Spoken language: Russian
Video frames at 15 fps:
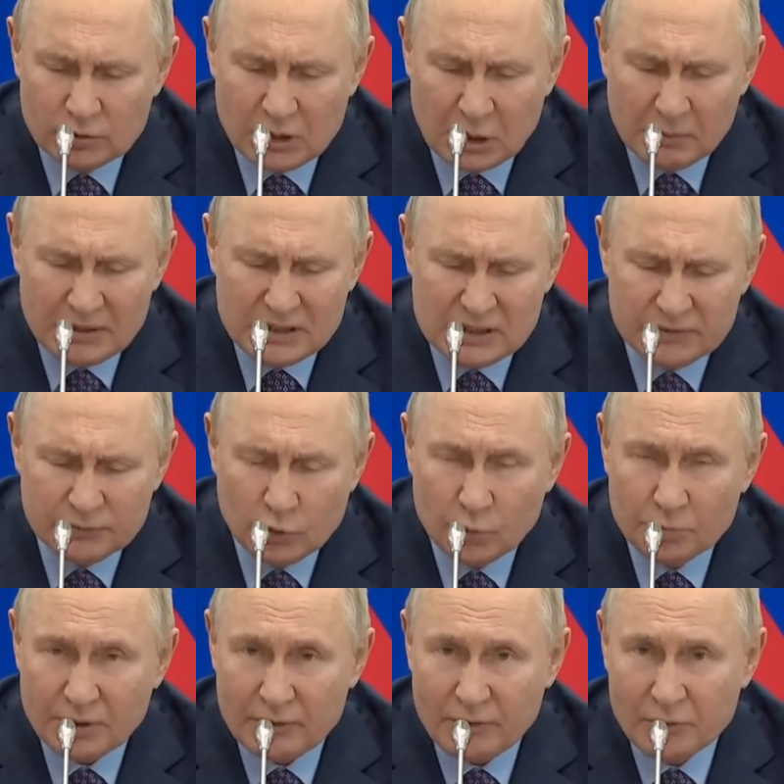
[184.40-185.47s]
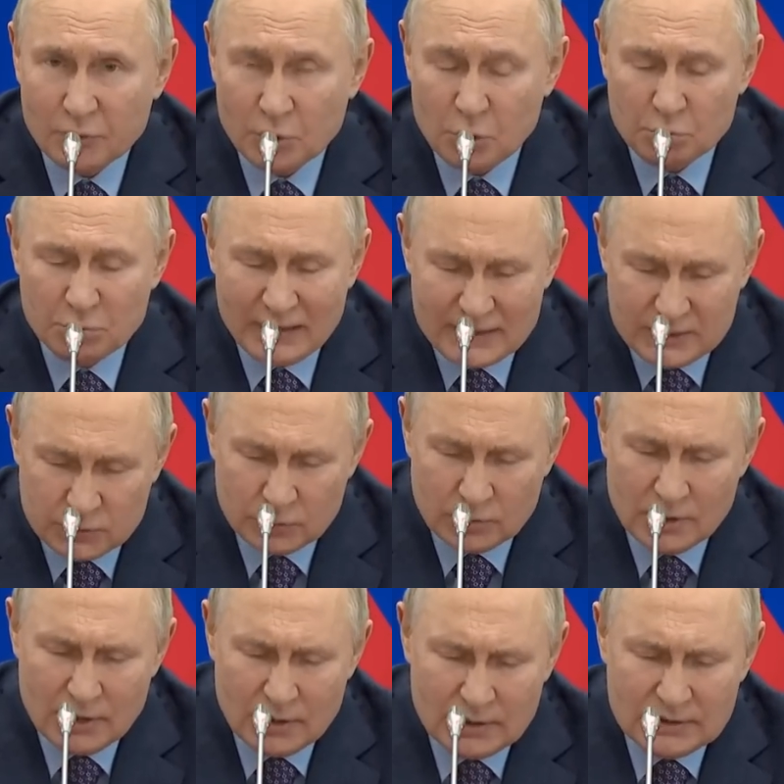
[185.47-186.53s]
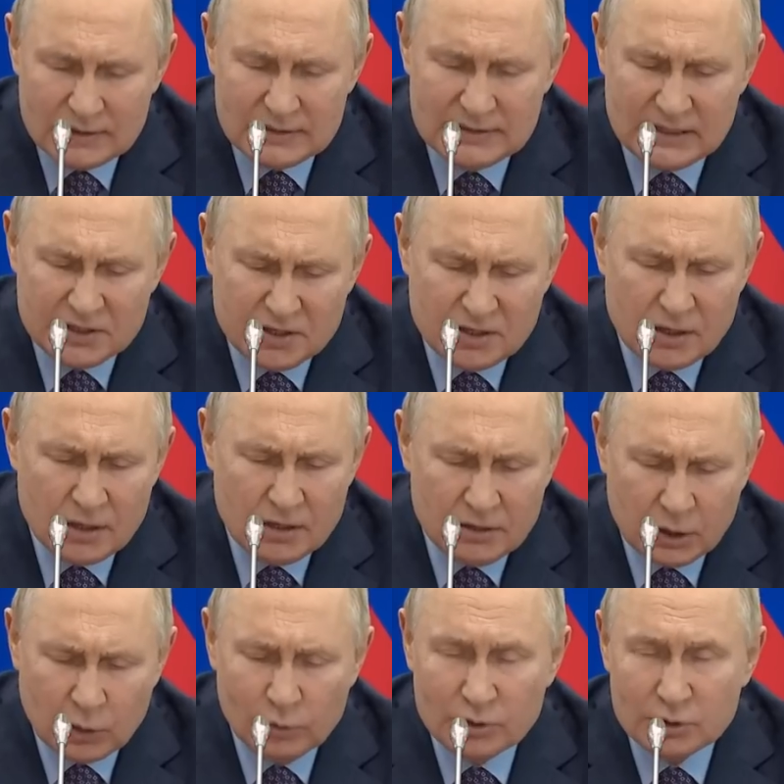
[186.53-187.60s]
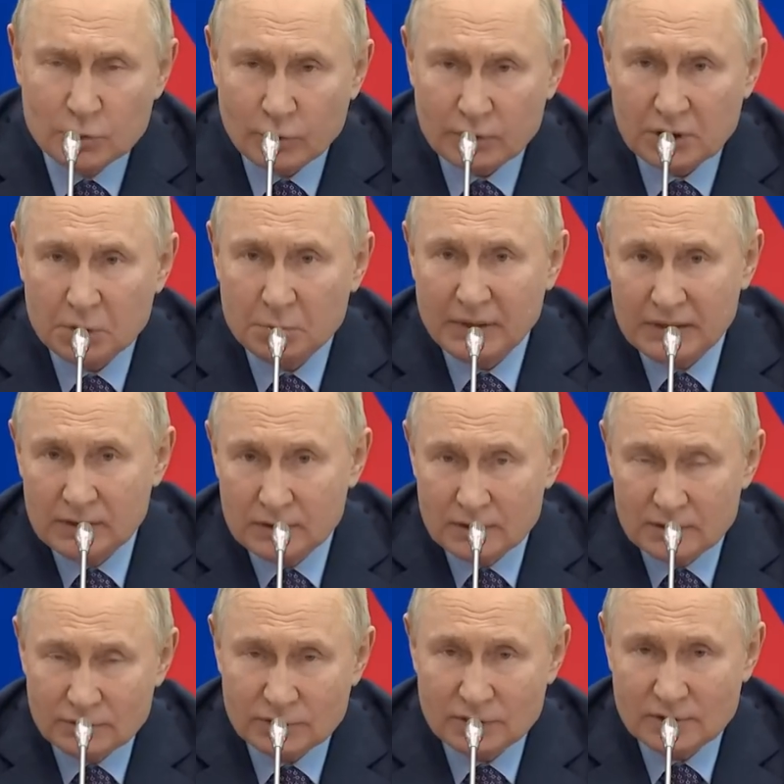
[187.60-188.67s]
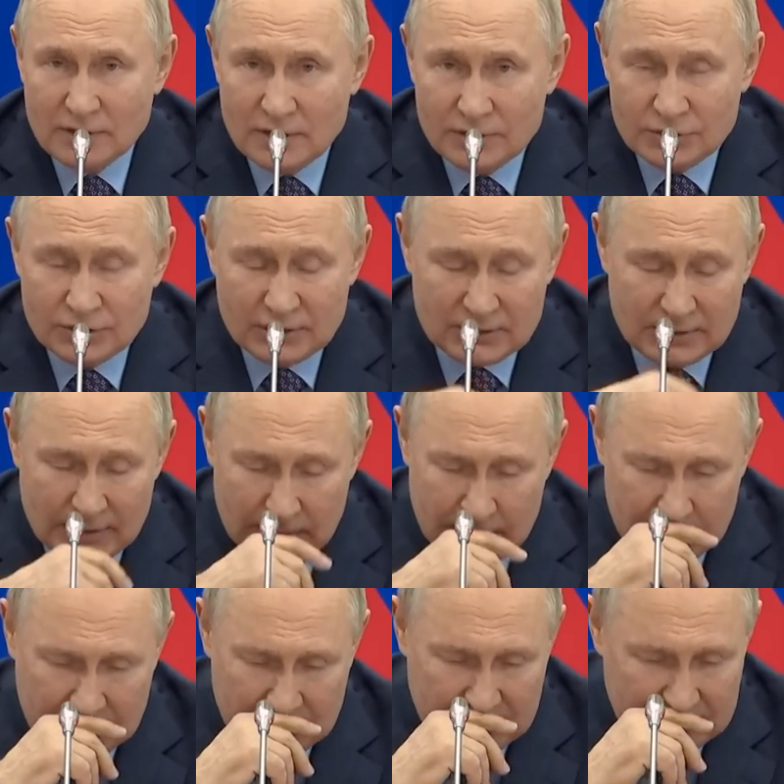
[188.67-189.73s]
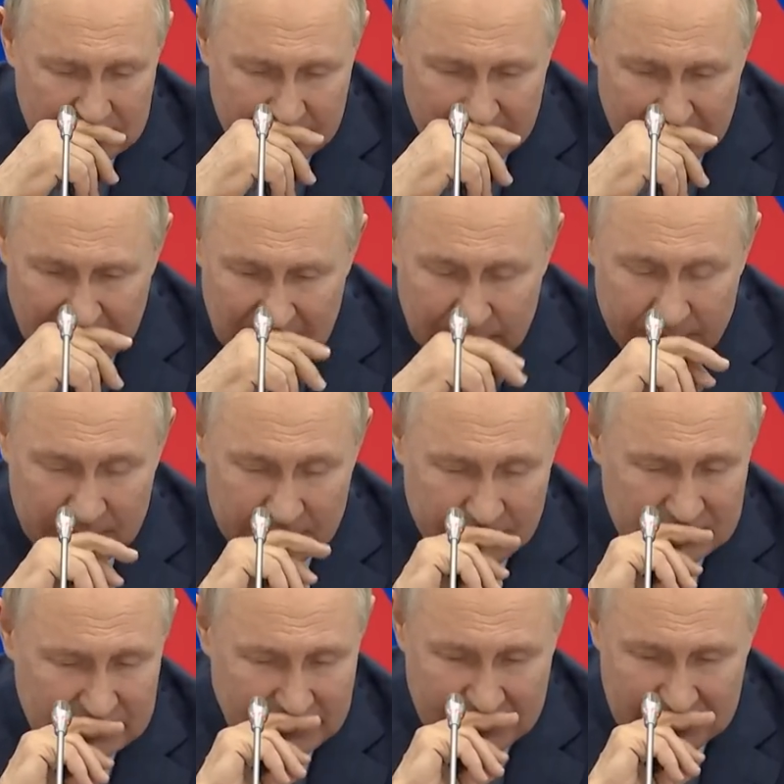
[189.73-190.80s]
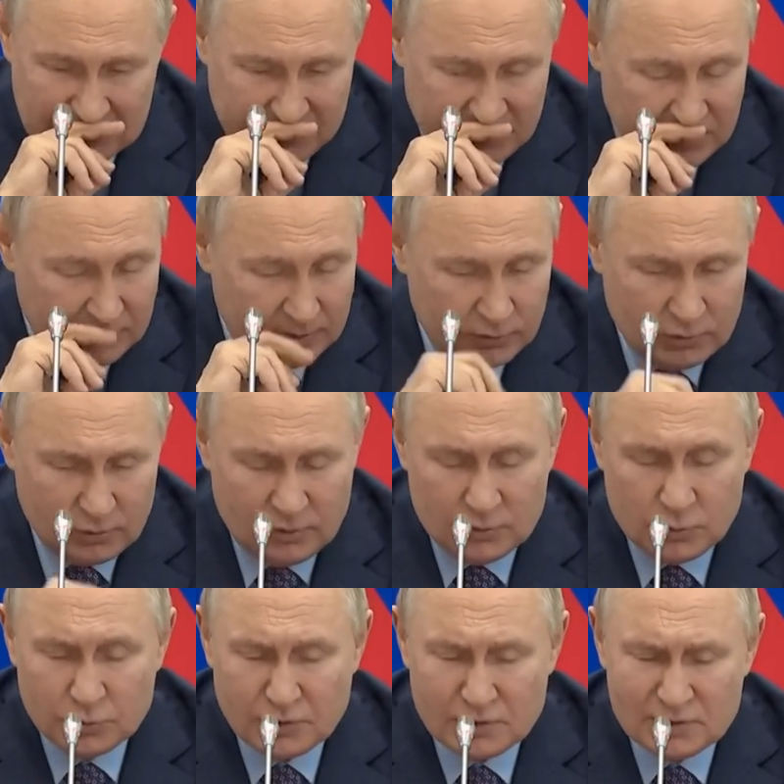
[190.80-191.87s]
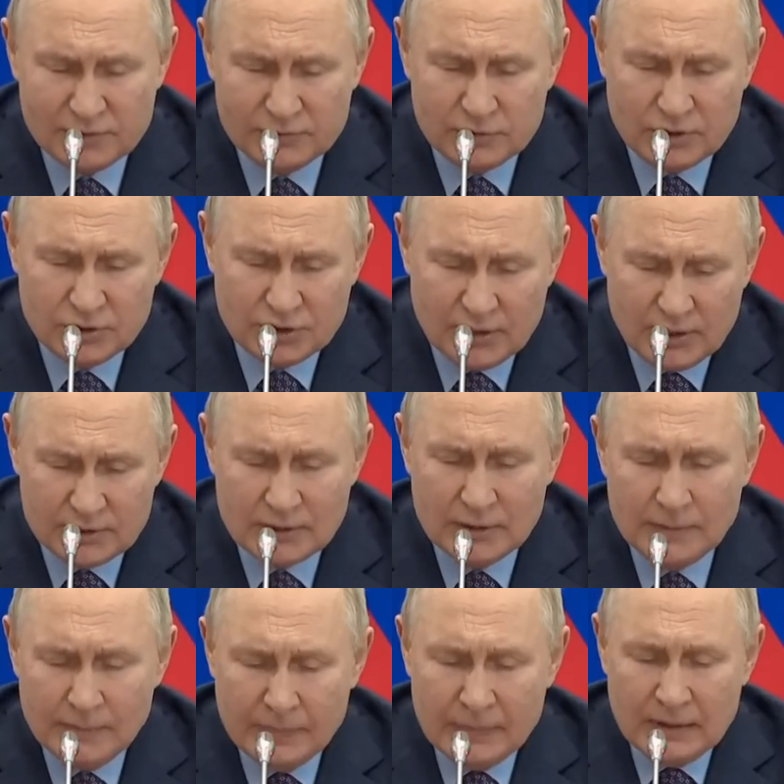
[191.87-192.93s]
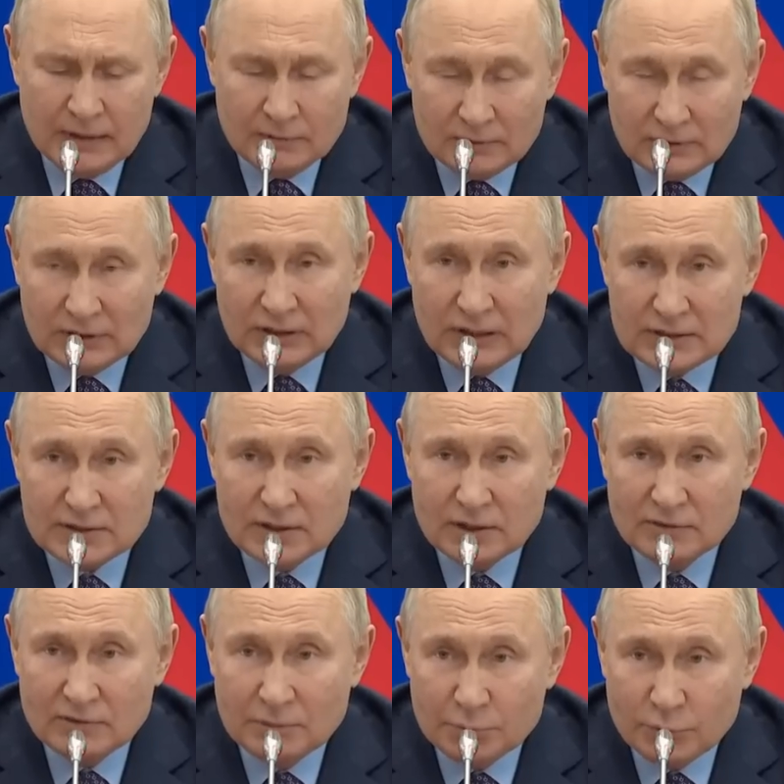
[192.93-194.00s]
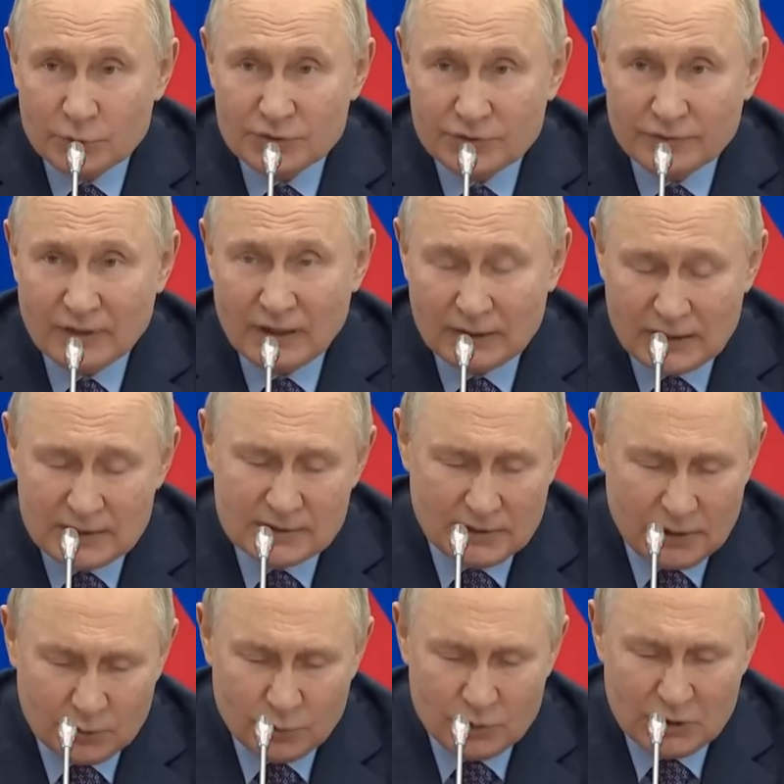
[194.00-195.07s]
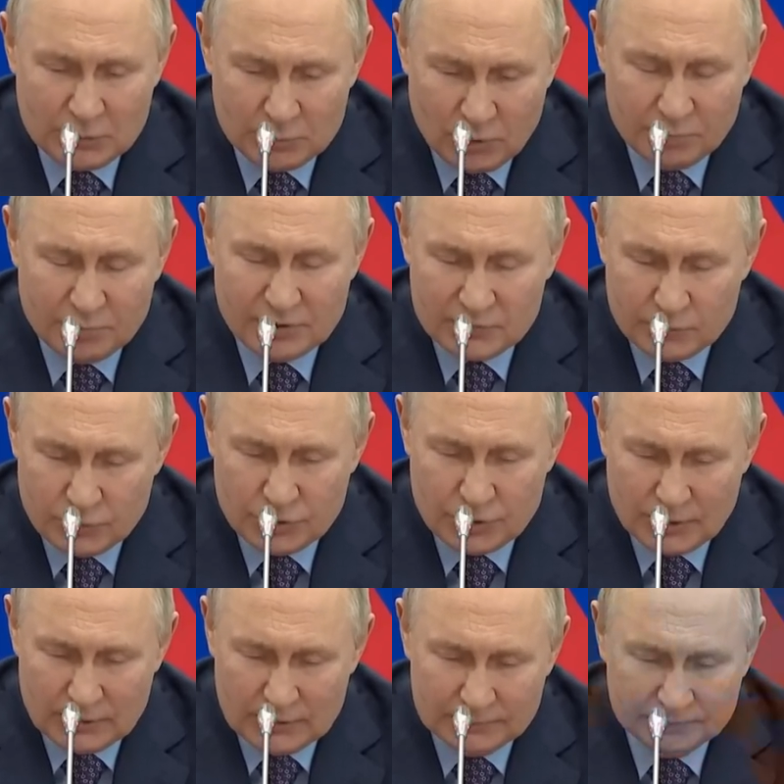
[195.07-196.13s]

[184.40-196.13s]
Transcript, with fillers: нормативную правовую базу, снизить регуляторные барьеры. Вот сейчас с молодыми специалистами из отрасли встречались, несколько вопросов как раз на эту тему и прозвучало,